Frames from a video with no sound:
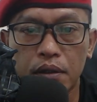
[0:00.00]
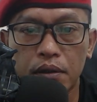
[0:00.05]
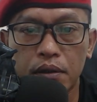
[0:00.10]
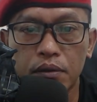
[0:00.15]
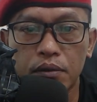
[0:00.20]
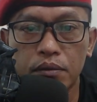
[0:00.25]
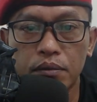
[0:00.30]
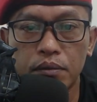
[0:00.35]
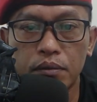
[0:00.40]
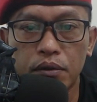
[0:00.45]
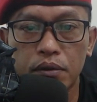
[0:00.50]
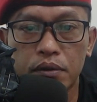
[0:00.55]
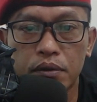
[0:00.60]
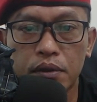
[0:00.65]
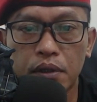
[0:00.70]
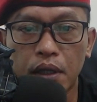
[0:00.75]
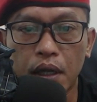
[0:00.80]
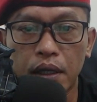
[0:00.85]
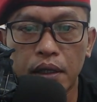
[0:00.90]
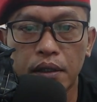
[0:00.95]
Numbuk
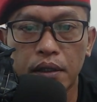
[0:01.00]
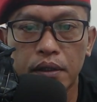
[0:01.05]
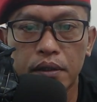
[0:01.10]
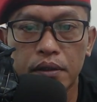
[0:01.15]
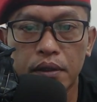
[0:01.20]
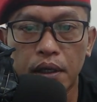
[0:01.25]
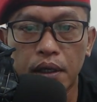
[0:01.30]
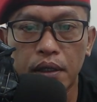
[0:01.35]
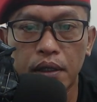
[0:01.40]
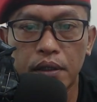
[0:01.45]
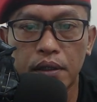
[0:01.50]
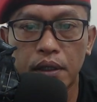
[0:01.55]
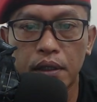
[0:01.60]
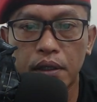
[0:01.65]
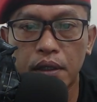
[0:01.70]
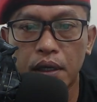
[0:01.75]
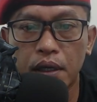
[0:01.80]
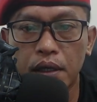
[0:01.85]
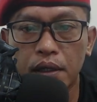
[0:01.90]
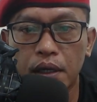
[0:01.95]
Taleng
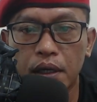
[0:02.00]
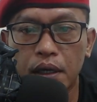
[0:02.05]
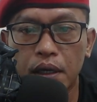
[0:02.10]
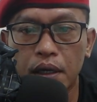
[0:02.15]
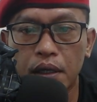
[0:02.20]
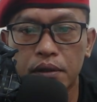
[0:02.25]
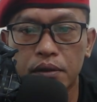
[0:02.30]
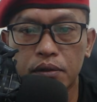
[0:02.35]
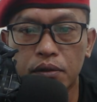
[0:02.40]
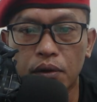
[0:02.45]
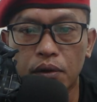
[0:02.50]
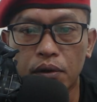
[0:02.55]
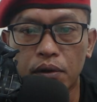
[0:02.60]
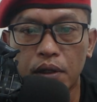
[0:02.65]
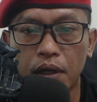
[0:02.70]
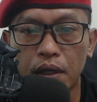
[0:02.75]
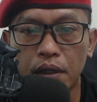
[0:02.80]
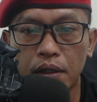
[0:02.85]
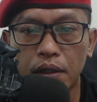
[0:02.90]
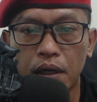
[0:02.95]
Telenggeng adalah aktor
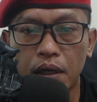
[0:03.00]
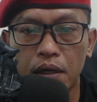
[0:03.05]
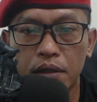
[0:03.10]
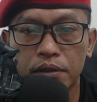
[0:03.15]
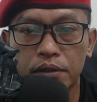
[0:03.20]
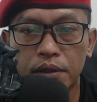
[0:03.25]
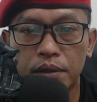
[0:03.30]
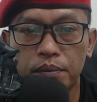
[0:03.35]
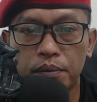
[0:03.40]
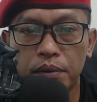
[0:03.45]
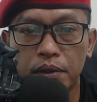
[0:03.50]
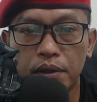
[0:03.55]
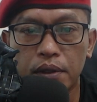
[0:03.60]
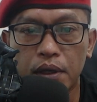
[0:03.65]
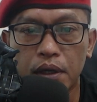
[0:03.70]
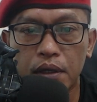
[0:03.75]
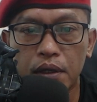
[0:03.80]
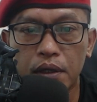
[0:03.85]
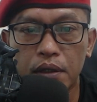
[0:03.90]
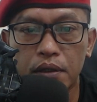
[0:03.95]
dari aksi
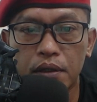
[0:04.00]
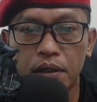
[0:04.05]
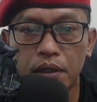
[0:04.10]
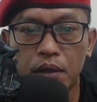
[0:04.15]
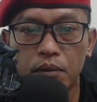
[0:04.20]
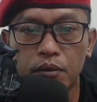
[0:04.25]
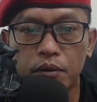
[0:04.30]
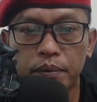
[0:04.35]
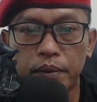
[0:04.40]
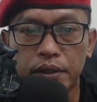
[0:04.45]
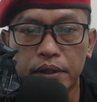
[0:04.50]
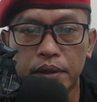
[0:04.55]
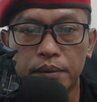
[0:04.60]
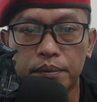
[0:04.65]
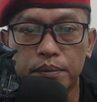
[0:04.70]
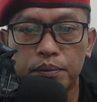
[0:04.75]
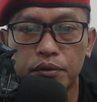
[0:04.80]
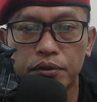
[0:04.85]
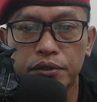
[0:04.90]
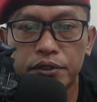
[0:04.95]
penyerangan di
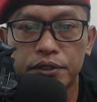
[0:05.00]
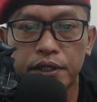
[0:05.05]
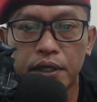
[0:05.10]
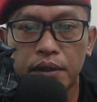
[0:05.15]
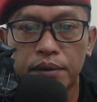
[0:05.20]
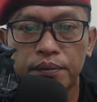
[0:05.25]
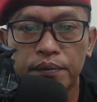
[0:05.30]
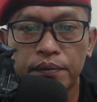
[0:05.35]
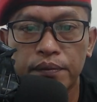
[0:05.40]
Kabupaten Puncak